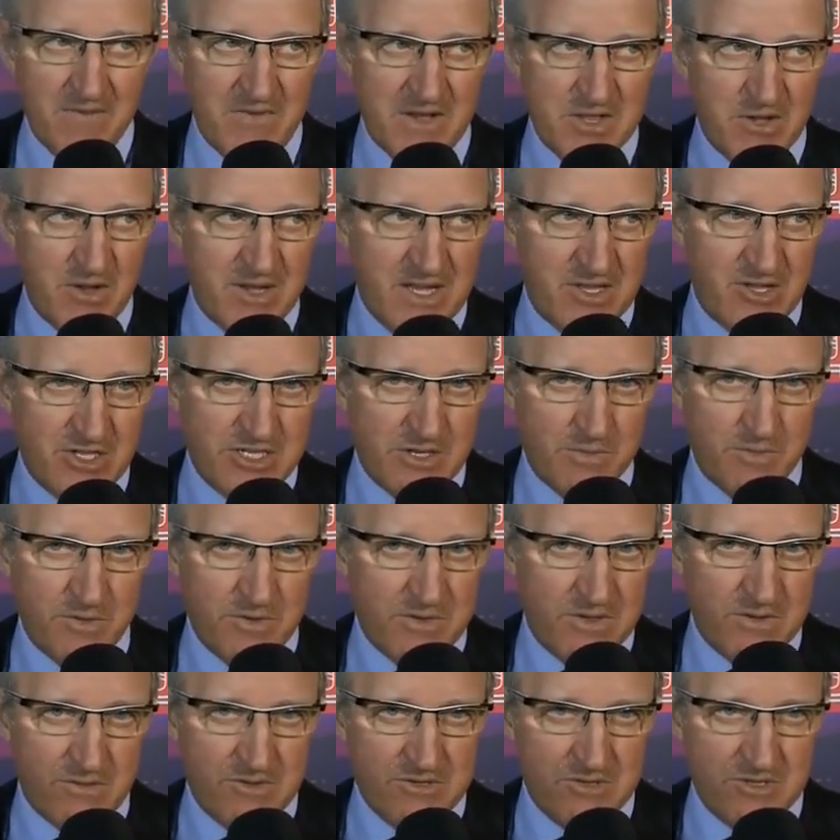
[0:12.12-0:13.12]
fatto che è
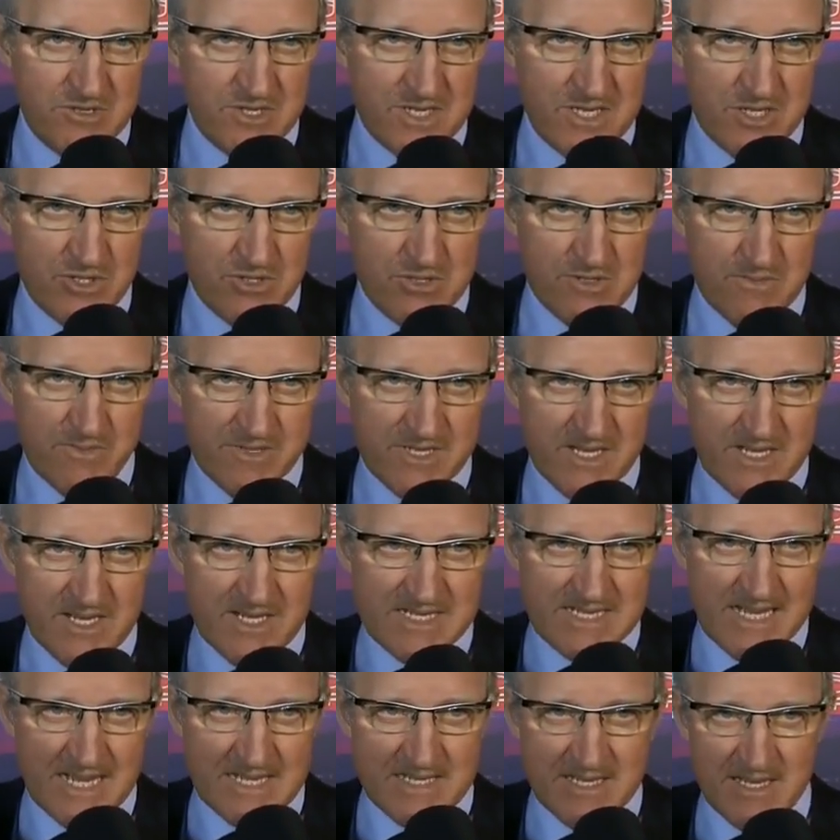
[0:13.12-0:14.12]
troppo in questo senso
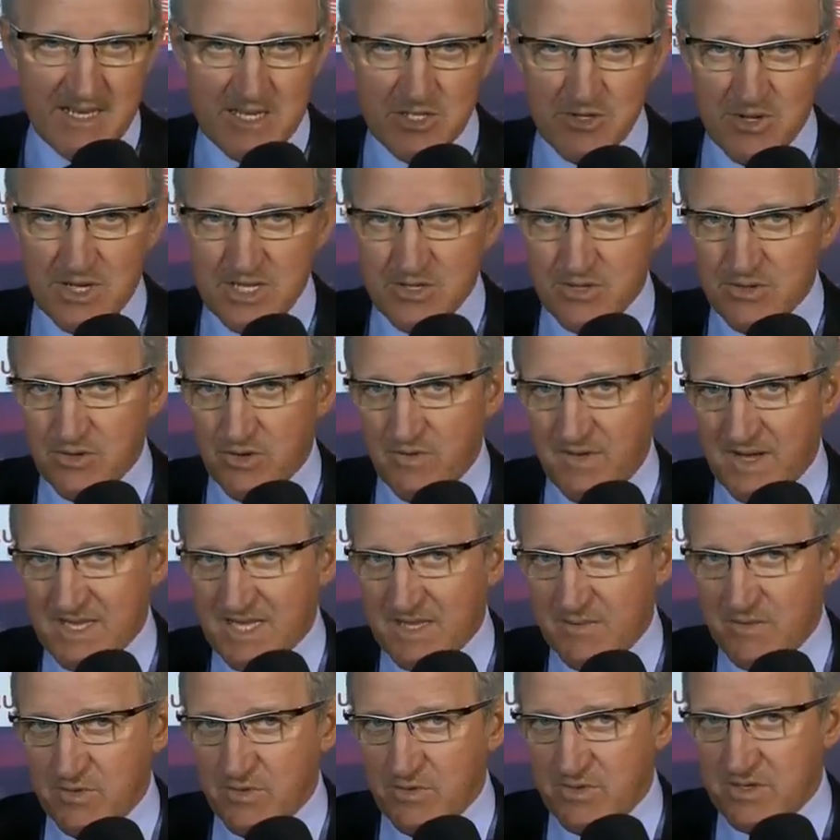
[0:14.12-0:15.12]
perché i ragazzi hanno giocato
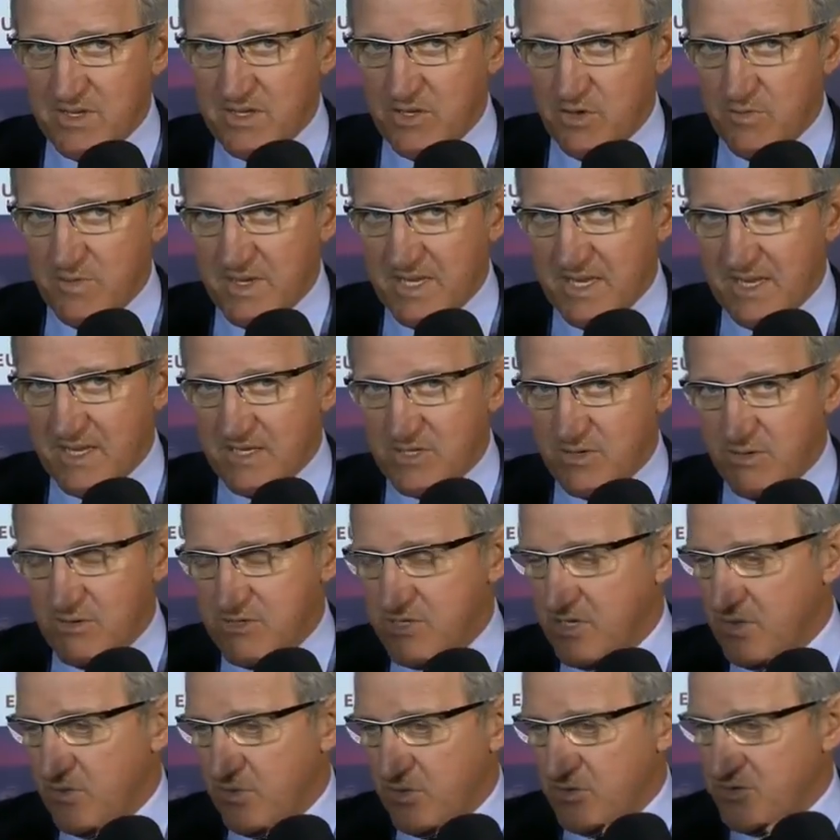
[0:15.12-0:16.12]
90 minuti domenica
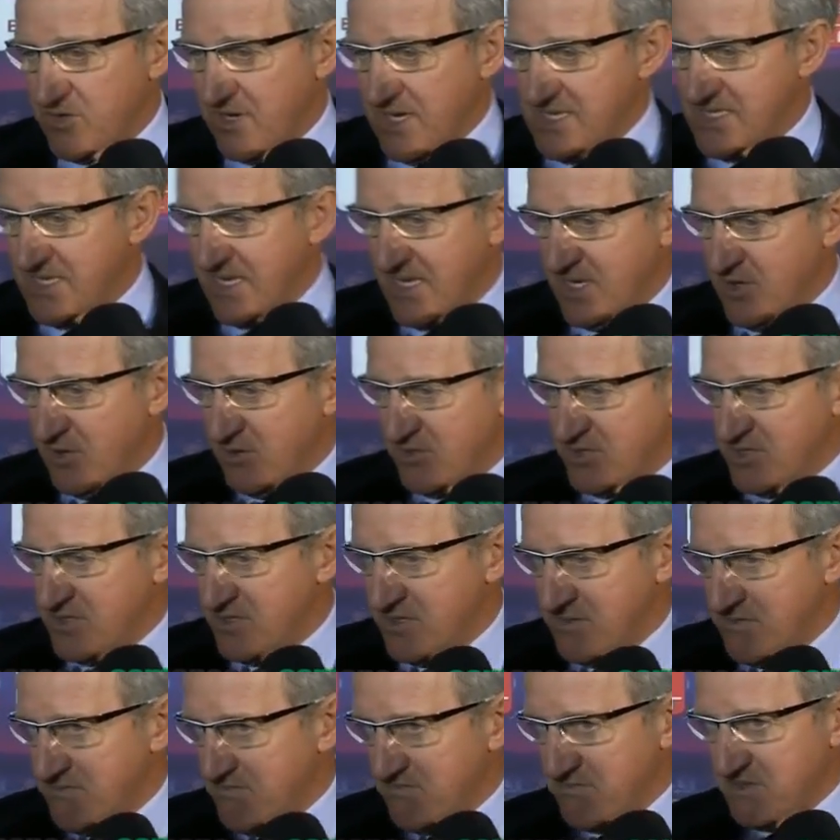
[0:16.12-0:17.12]
scorsa, hanno dovuto giocare anche oggi,
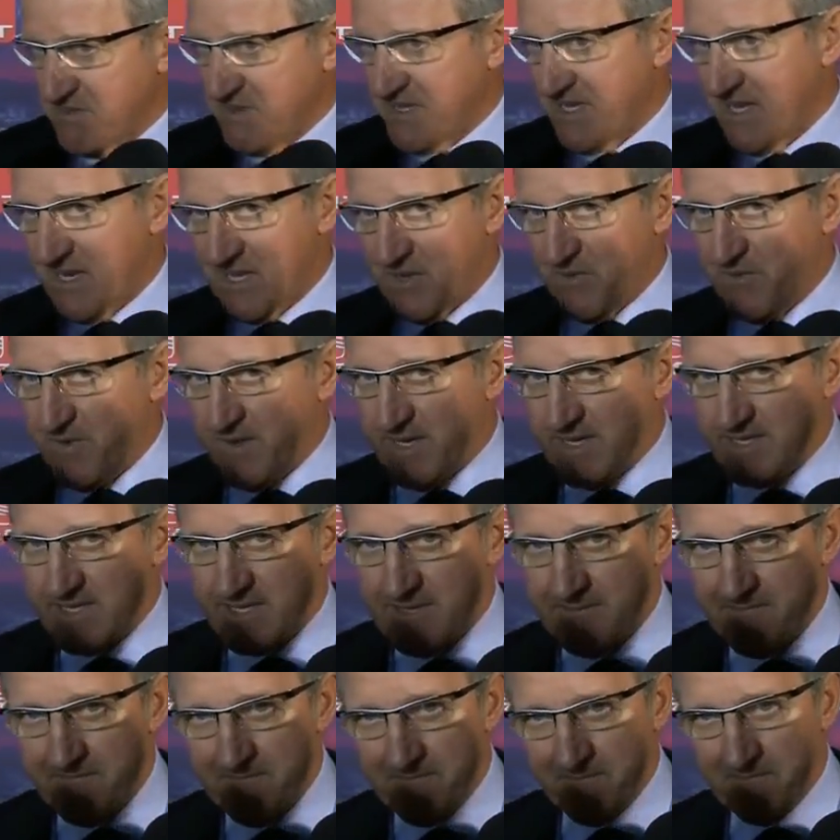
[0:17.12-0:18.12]
principalmente la
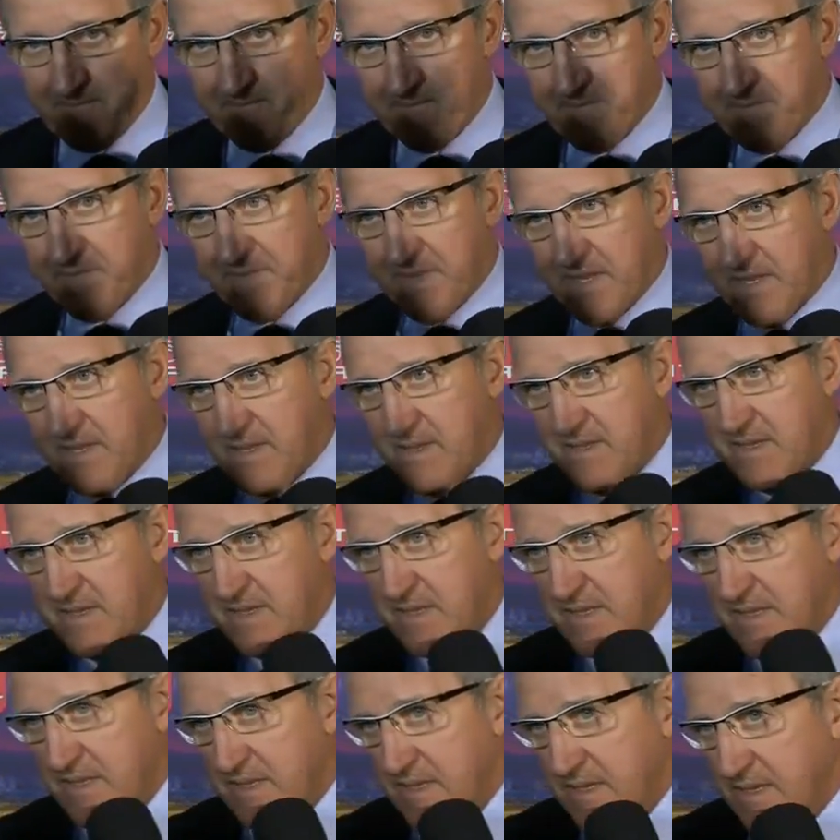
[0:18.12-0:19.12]
difesa.
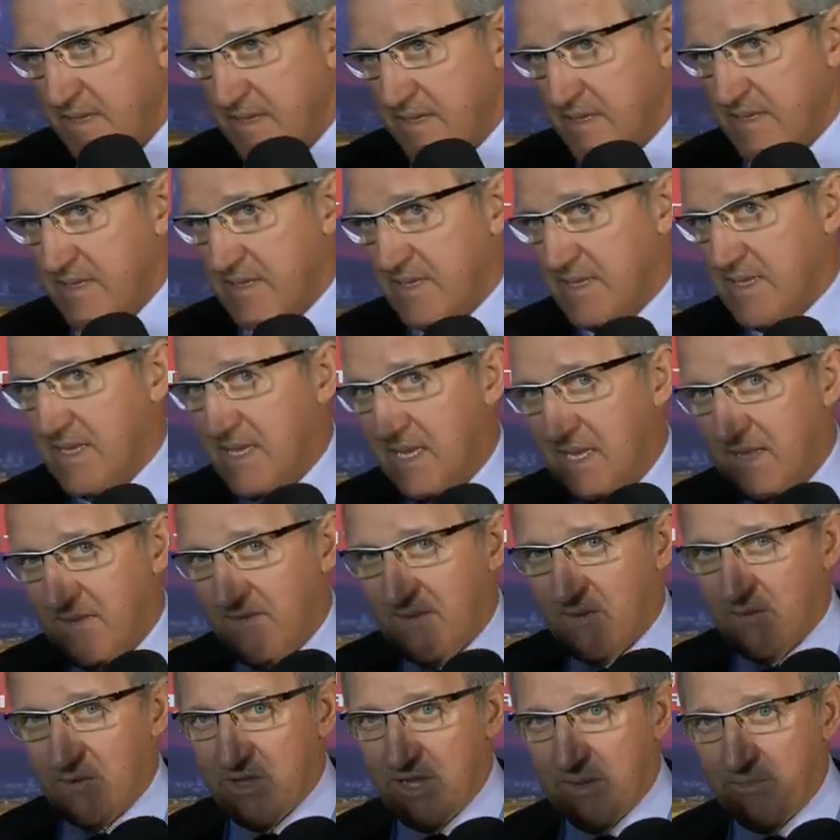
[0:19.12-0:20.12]
Eh,
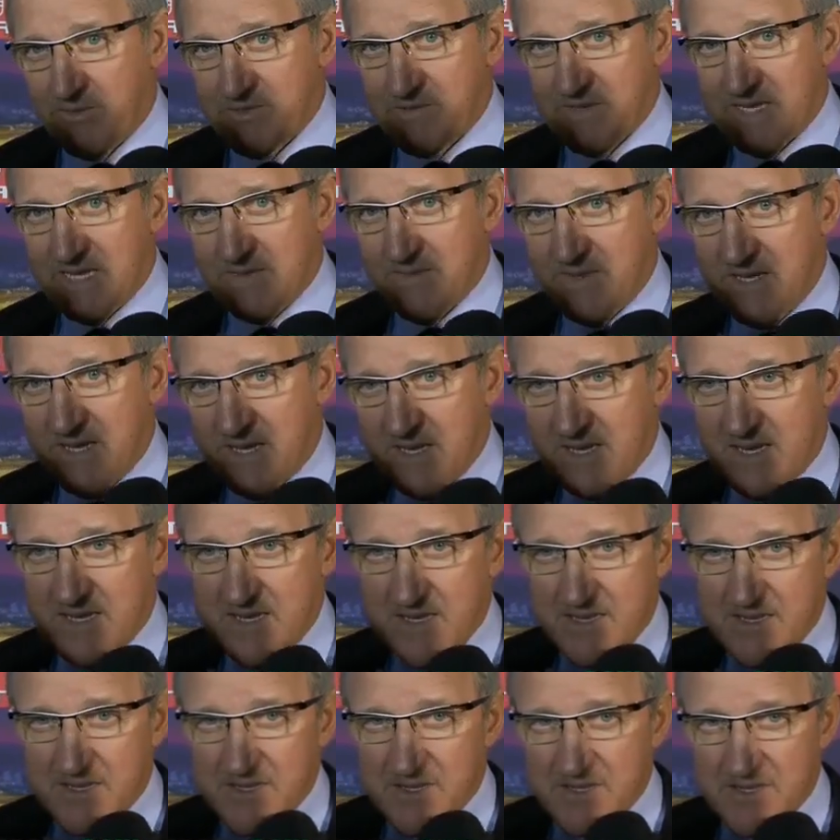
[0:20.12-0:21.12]
avevamo dei problemi
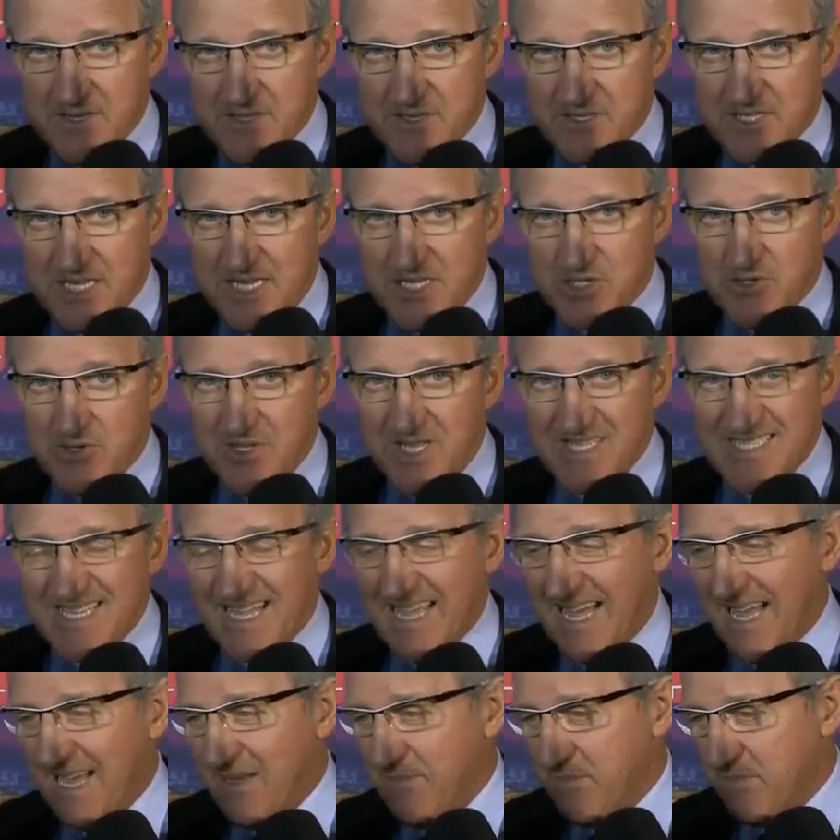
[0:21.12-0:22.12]
anche in senso di
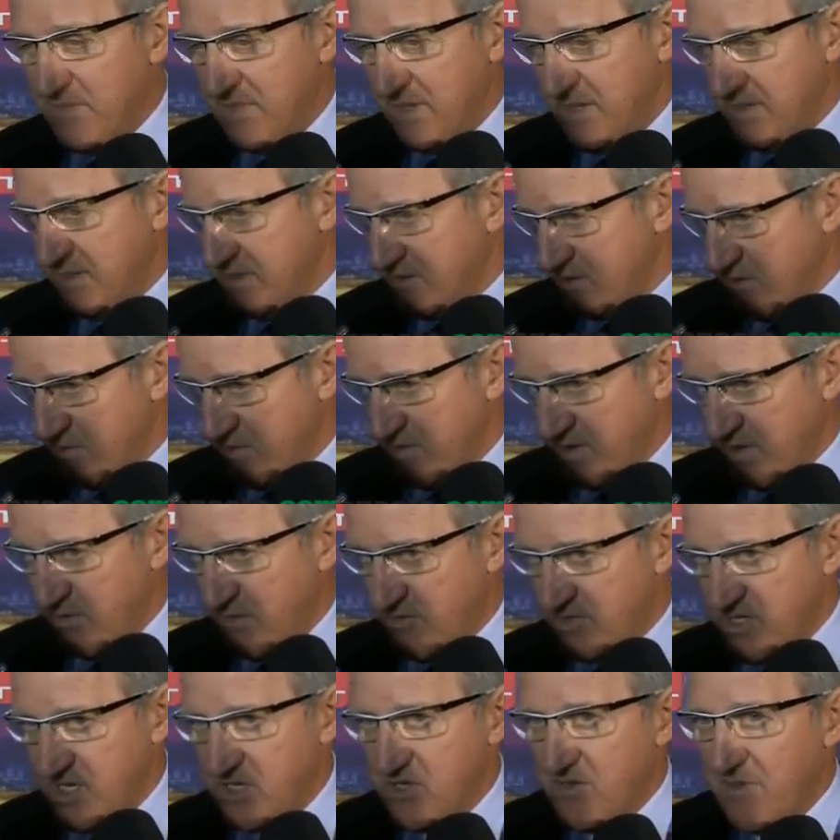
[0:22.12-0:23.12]
ricambi come
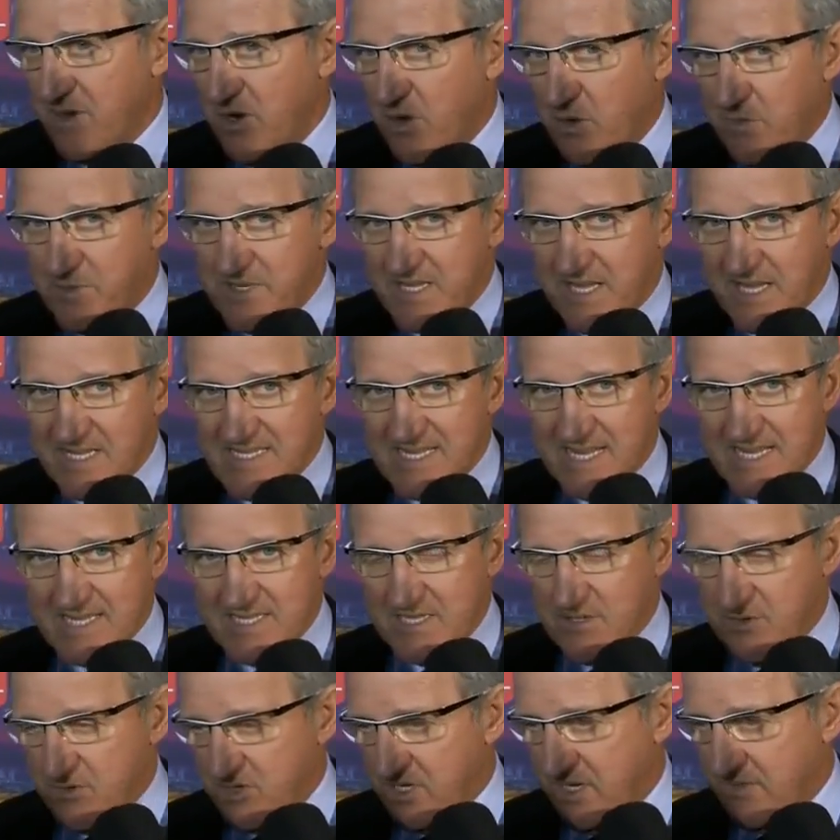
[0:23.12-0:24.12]
concetto, ma non perché i
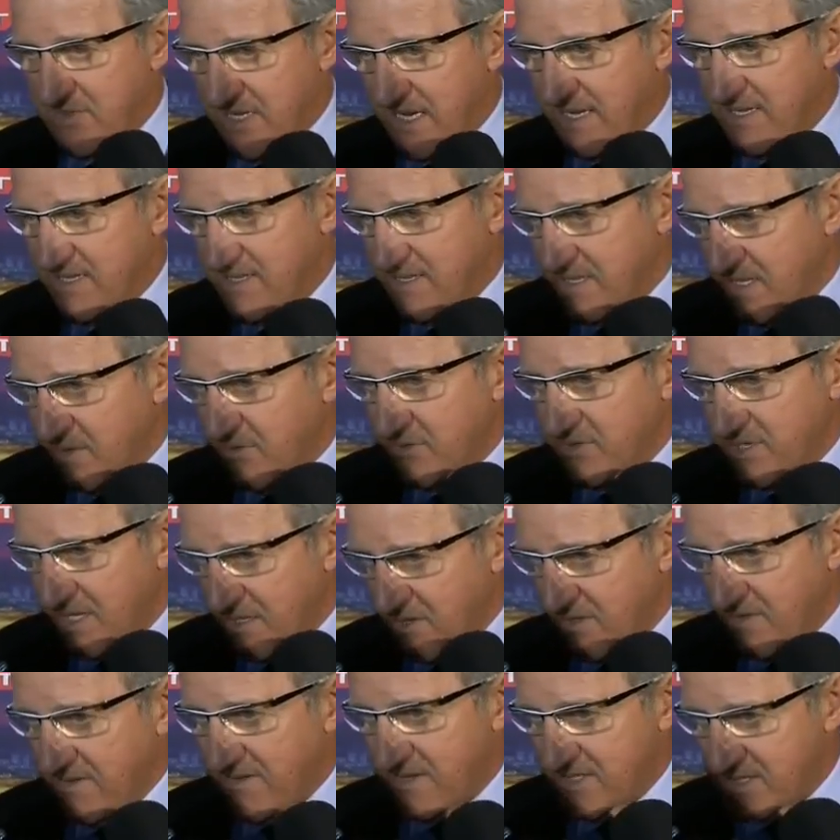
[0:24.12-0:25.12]
ragazzi non siano anzi hanno
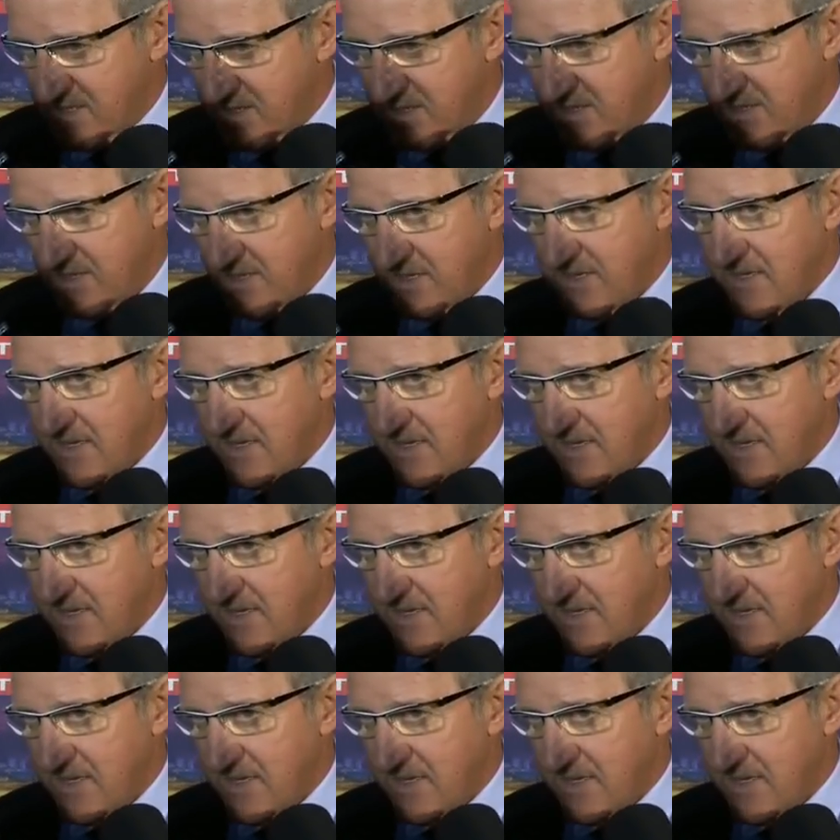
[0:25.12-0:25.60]
dimostrato di avere